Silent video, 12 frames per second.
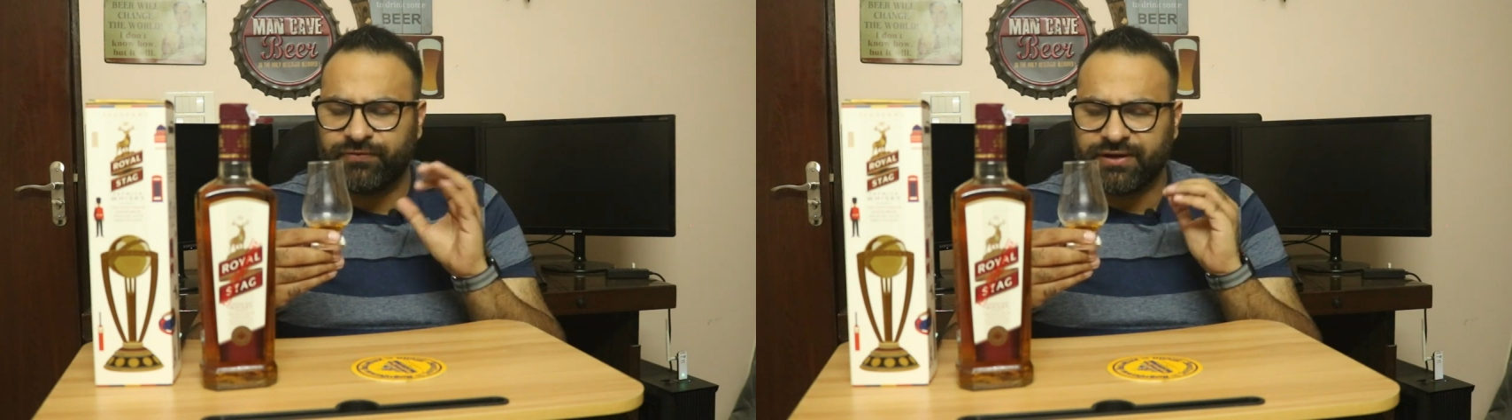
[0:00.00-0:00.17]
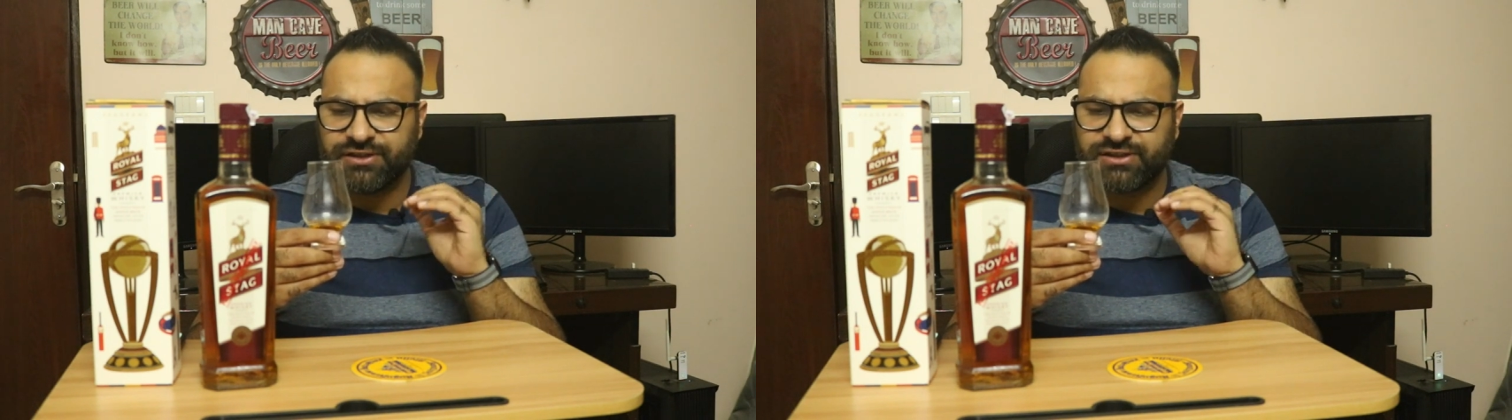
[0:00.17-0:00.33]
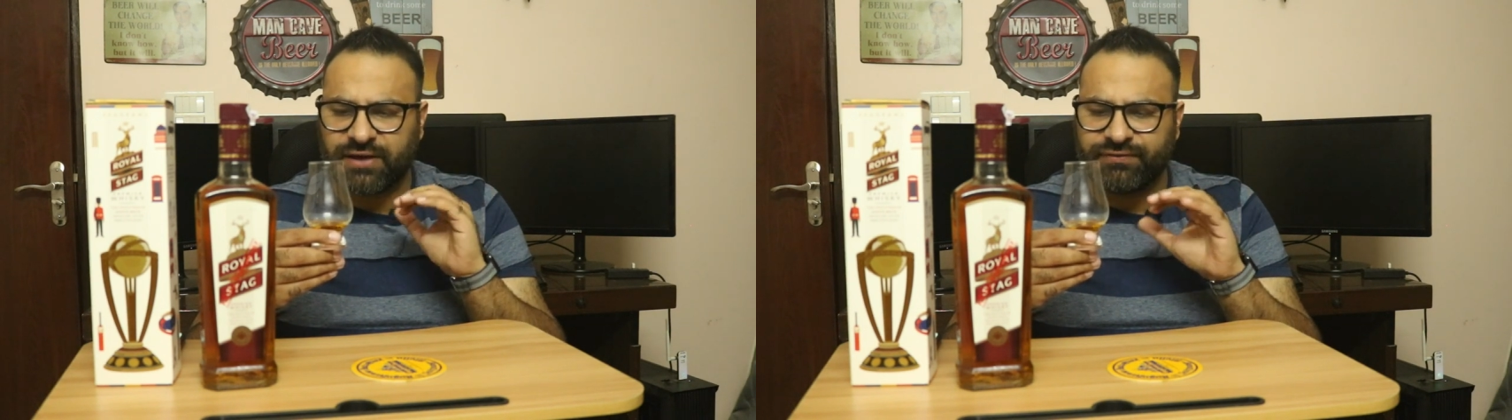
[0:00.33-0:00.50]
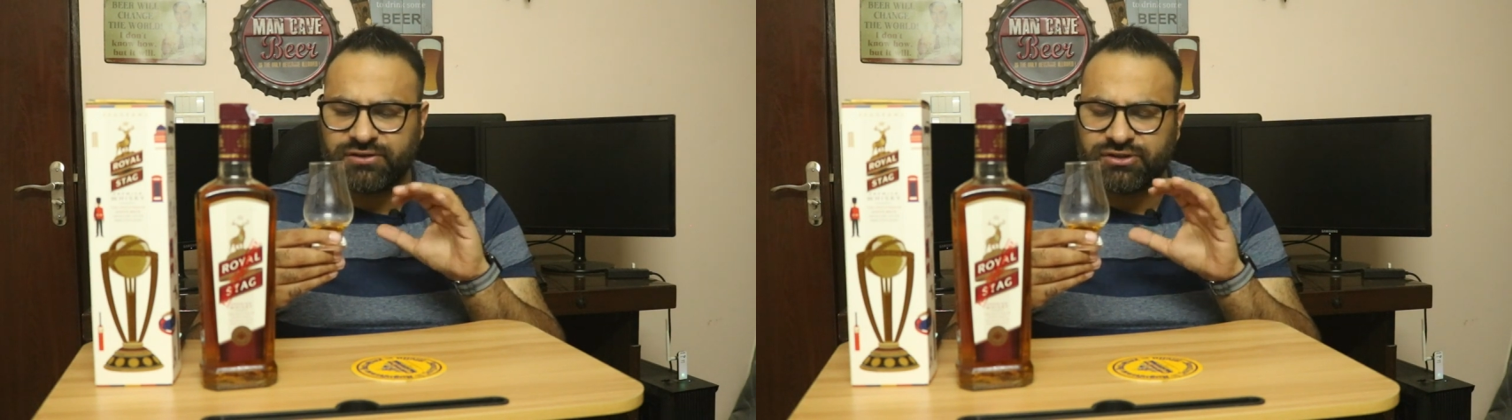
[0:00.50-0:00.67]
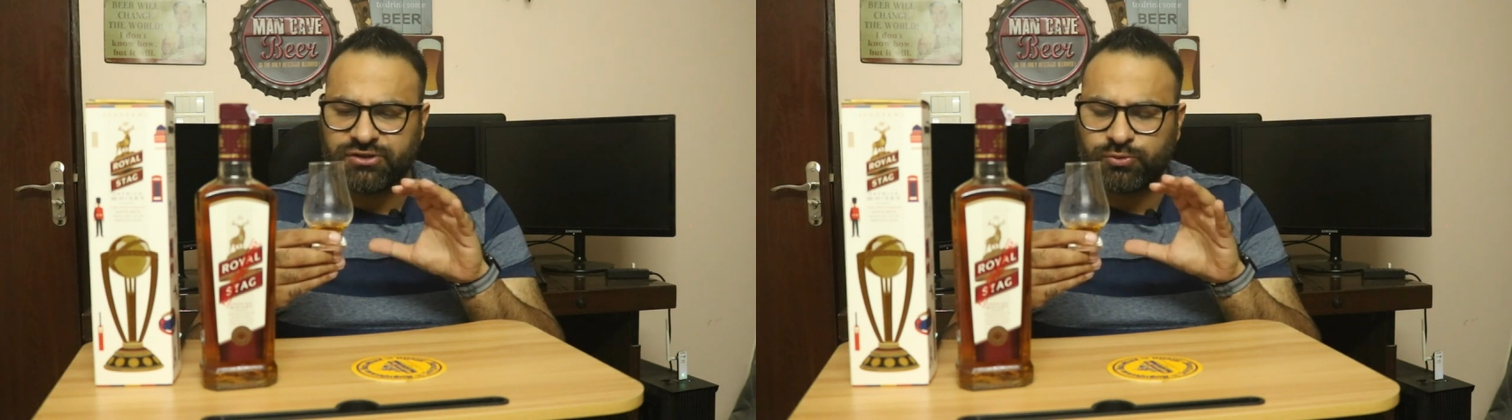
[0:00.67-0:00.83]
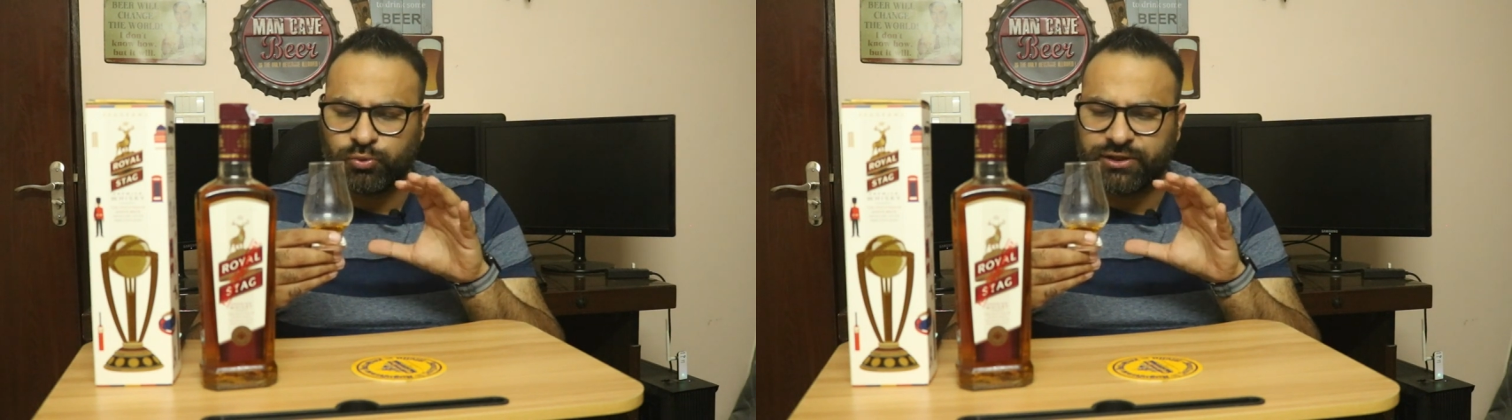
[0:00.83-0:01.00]
फिनिश काफ़ी
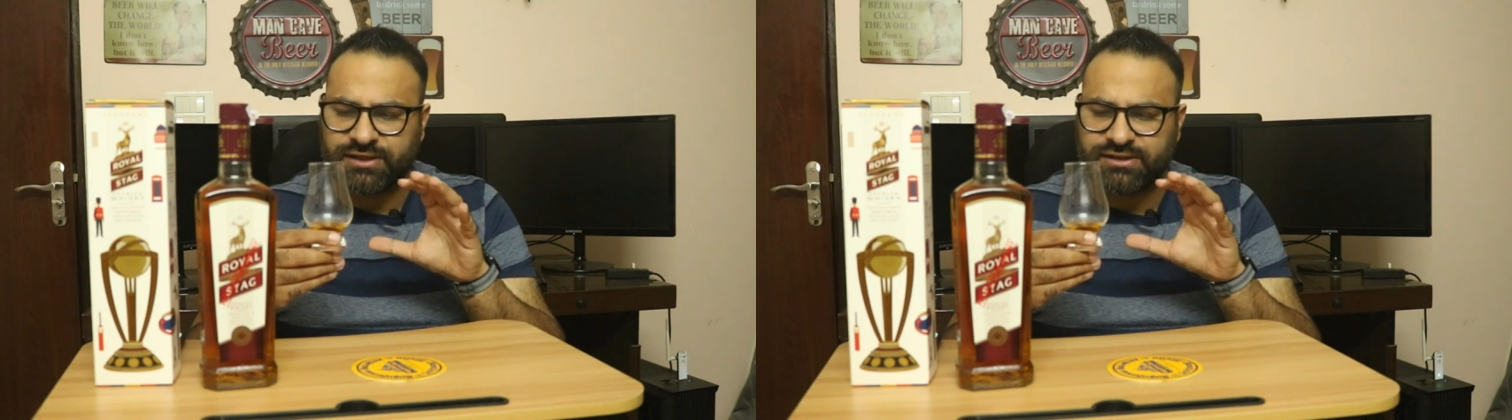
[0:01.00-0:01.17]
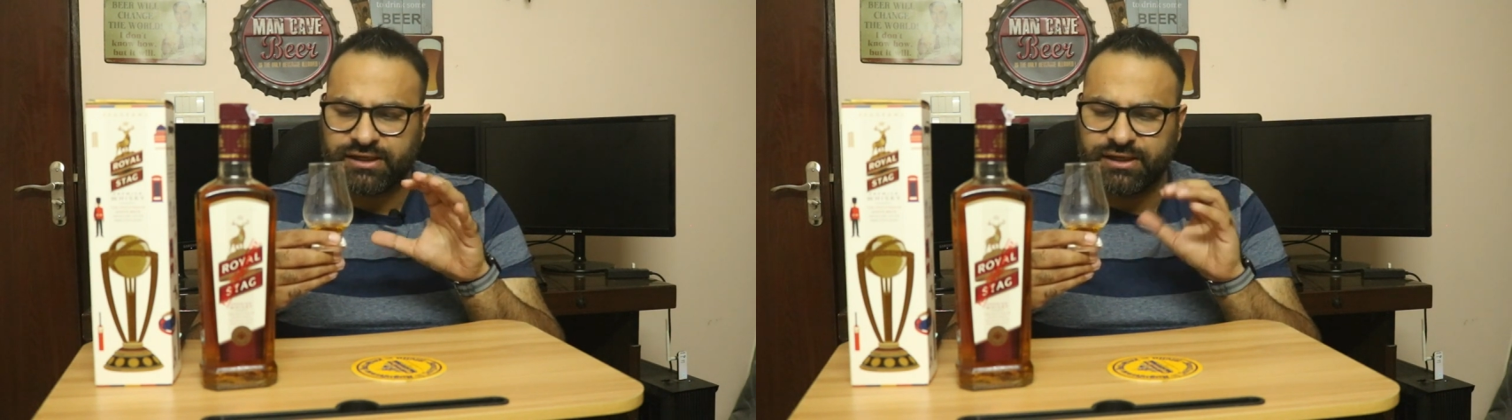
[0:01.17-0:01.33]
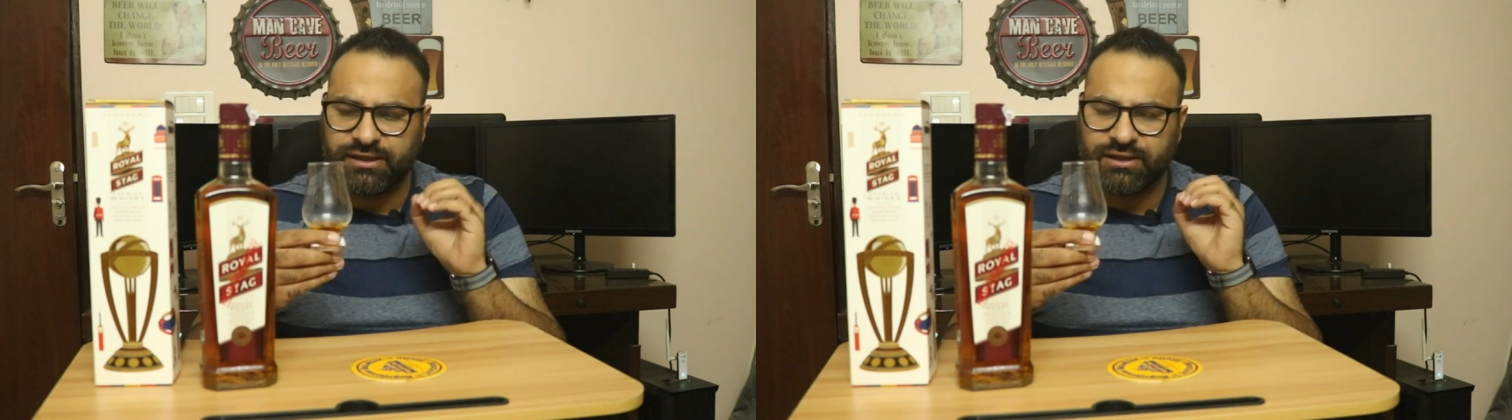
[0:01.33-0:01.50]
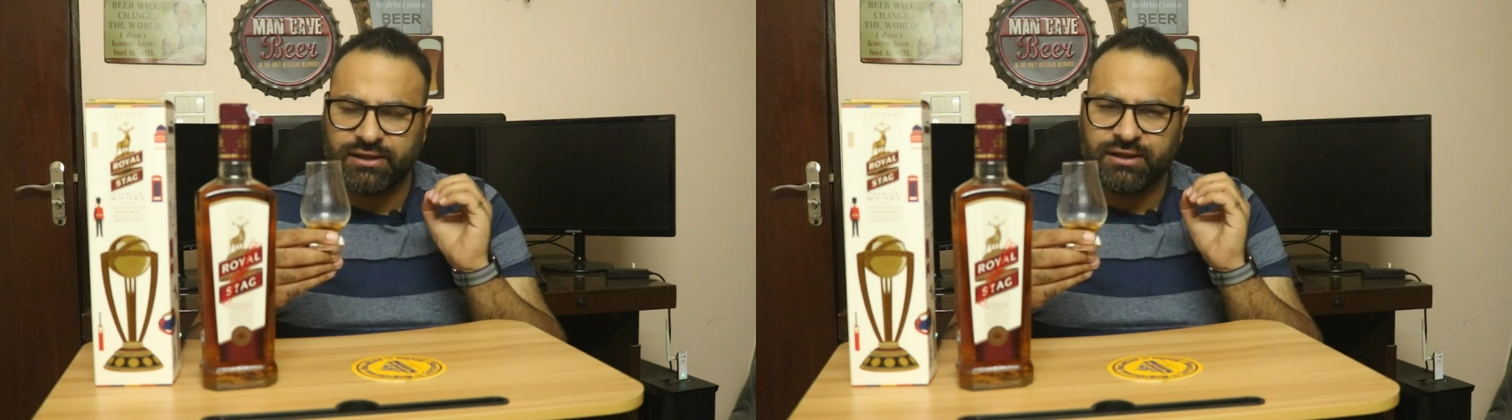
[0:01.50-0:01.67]
अच्छी स्मूथ है इसकी